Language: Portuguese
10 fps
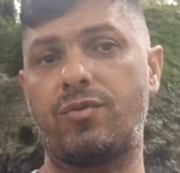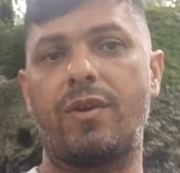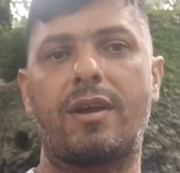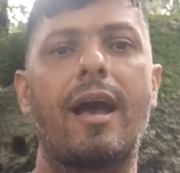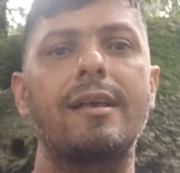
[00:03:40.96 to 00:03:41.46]

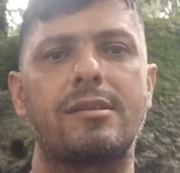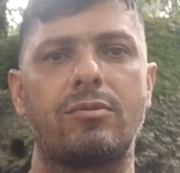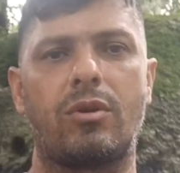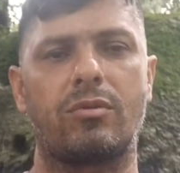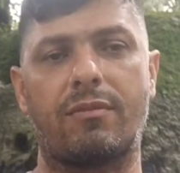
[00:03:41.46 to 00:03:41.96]

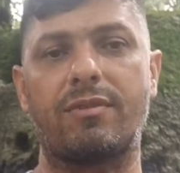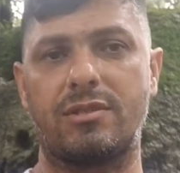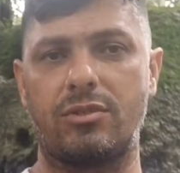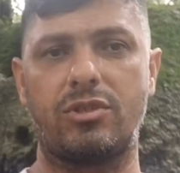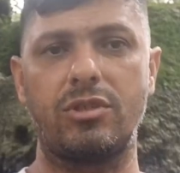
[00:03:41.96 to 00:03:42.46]
justificasse o que eu
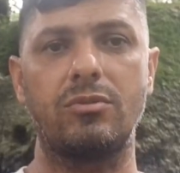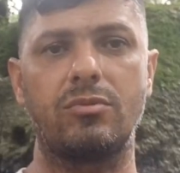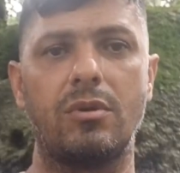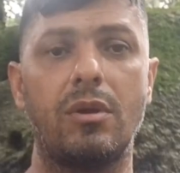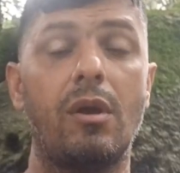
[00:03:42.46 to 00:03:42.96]
estava
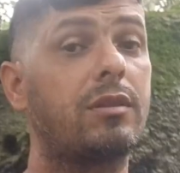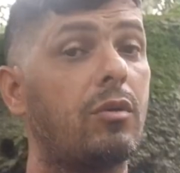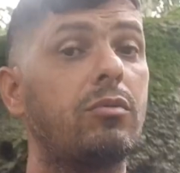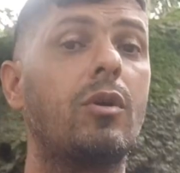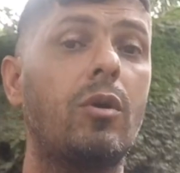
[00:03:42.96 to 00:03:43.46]
sentindo, foi
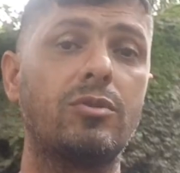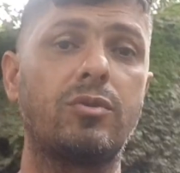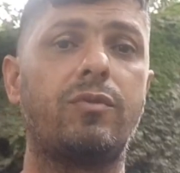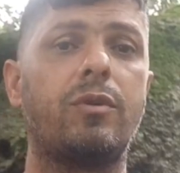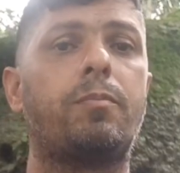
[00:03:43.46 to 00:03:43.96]
então que eu
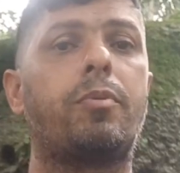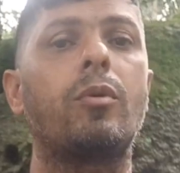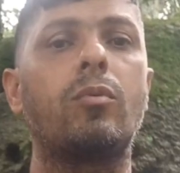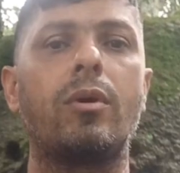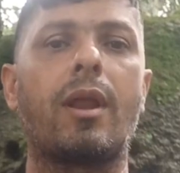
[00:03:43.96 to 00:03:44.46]
resolvi
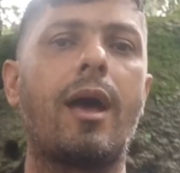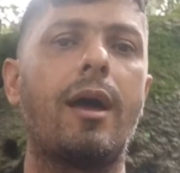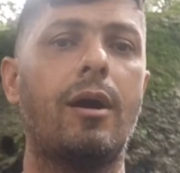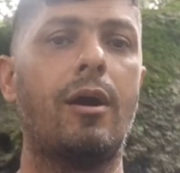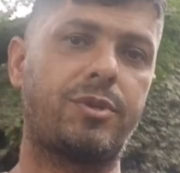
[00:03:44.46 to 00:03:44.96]

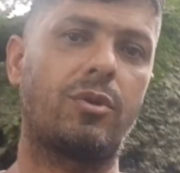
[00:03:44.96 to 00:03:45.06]
procurar um